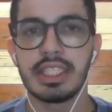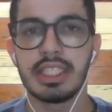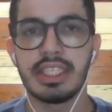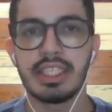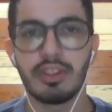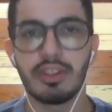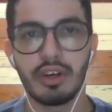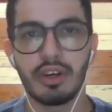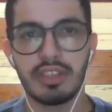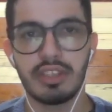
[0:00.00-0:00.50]

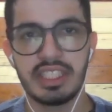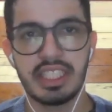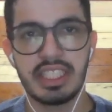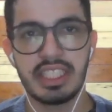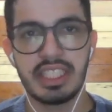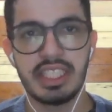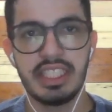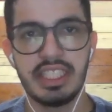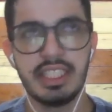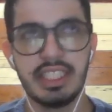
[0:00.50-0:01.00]
logo em
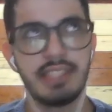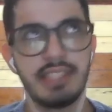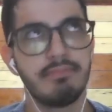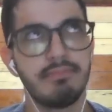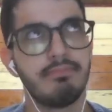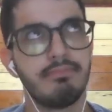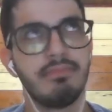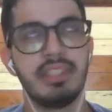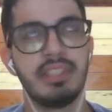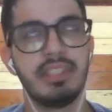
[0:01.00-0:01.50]
seguida,
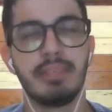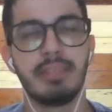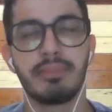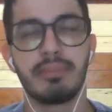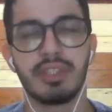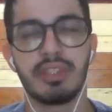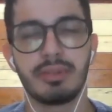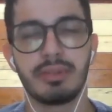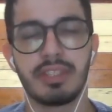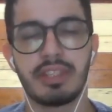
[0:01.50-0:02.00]

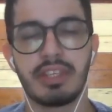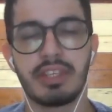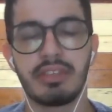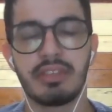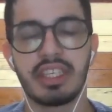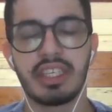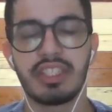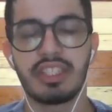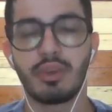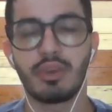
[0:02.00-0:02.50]
depois de mostrar o
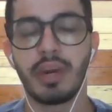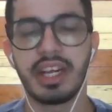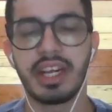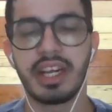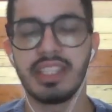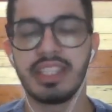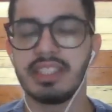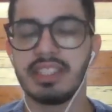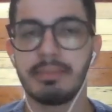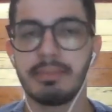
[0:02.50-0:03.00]
Tite
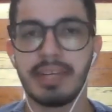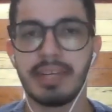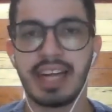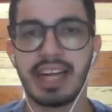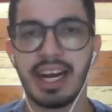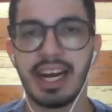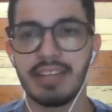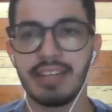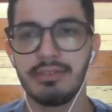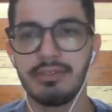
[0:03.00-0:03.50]
correndo
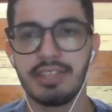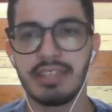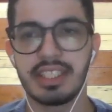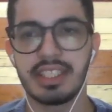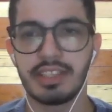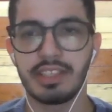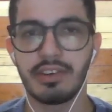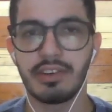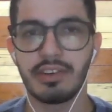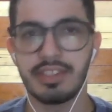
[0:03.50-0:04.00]
desesperado,
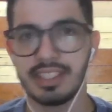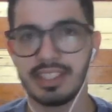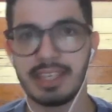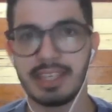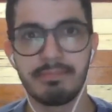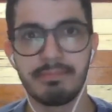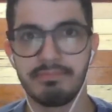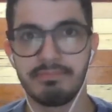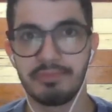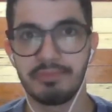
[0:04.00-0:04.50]
tentando
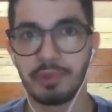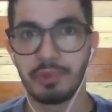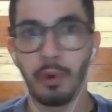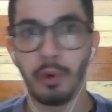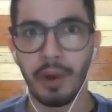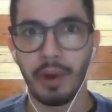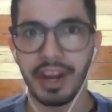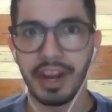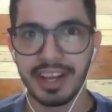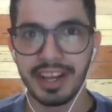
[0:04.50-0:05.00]
alcançar
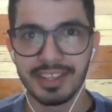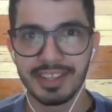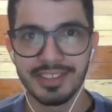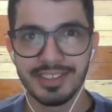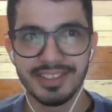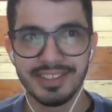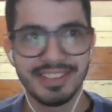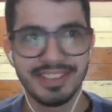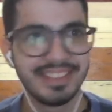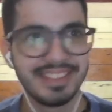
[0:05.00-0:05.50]
correndo,
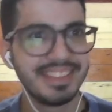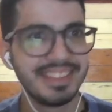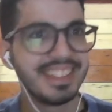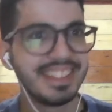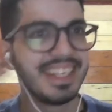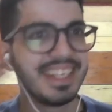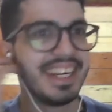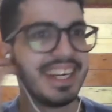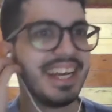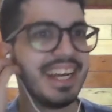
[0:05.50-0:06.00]

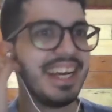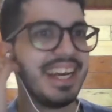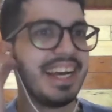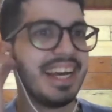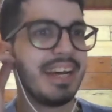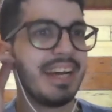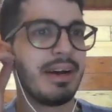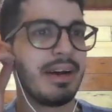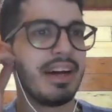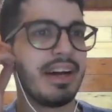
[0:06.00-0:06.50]

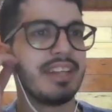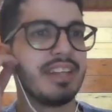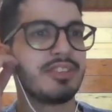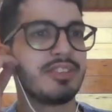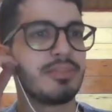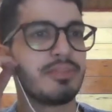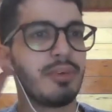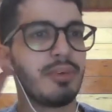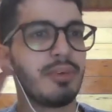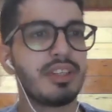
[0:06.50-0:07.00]
ela
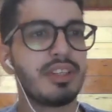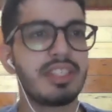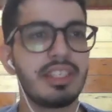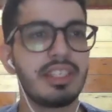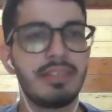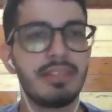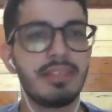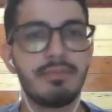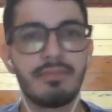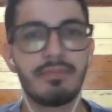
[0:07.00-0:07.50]
nos
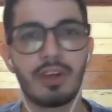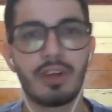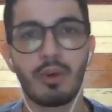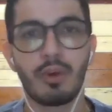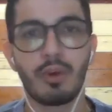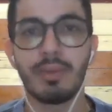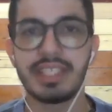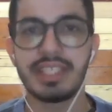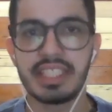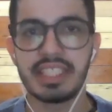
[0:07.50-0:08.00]
mostra
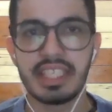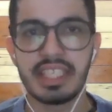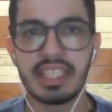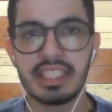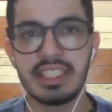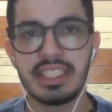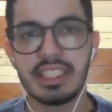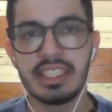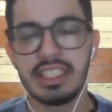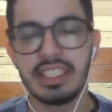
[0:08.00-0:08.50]
algumas
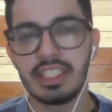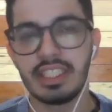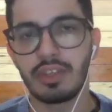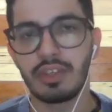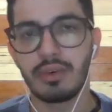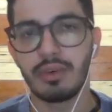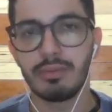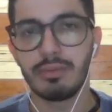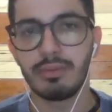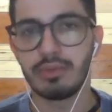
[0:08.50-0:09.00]
cenas de
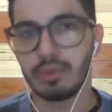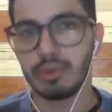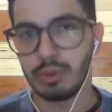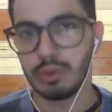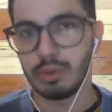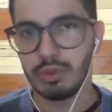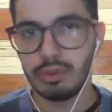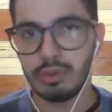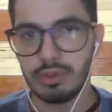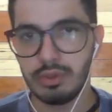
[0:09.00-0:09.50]
como os
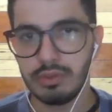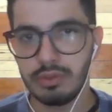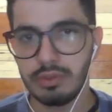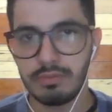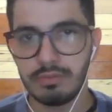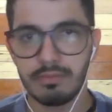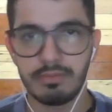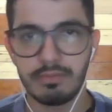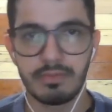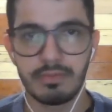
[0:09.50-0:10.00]
outros
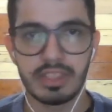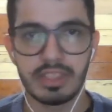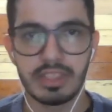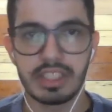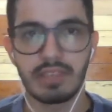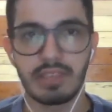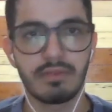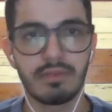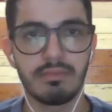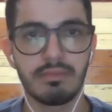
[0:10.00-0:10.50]

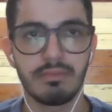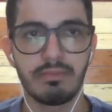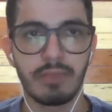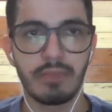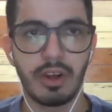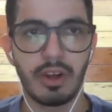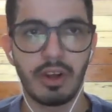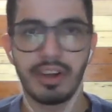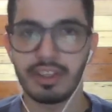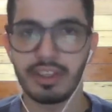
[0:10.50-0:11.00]
estão
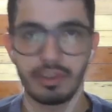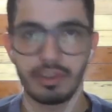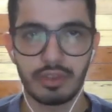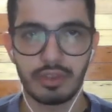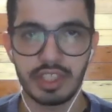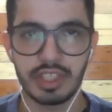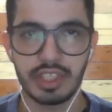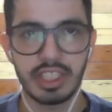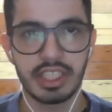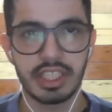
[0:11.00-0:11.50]
ao redor do
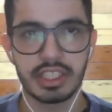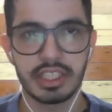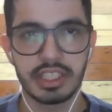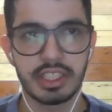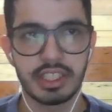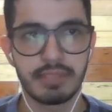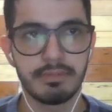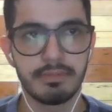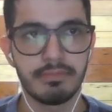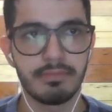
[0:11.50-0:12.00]

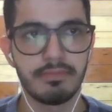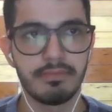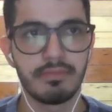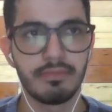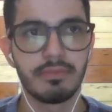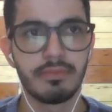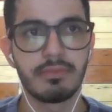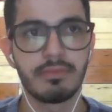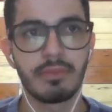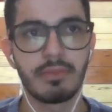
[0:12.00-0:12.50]
continente.
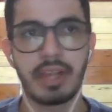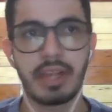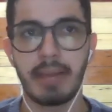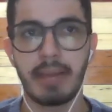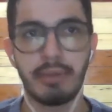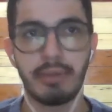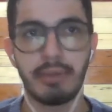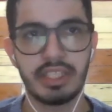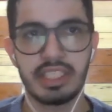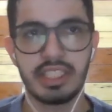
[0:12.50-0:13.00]
E
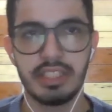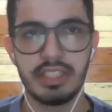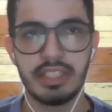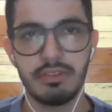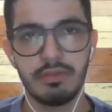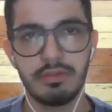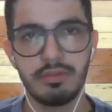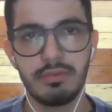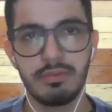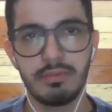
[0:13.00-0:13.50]
após
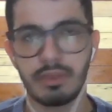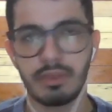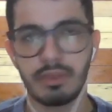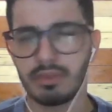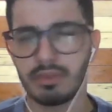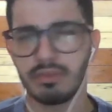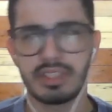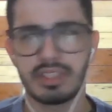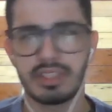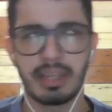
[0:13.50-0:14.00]
isso,
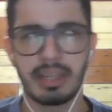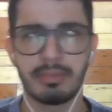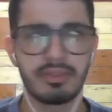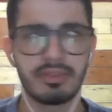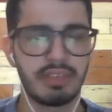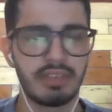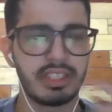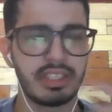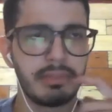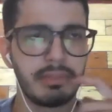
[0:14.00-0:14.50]
os sábios
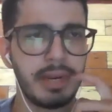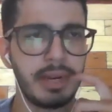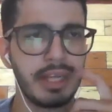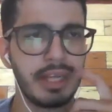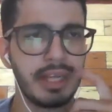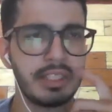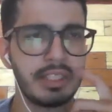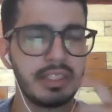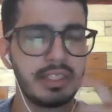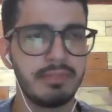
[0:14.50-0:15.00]

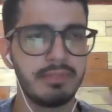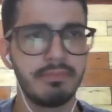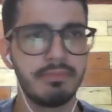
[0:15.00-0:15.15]
flashbacks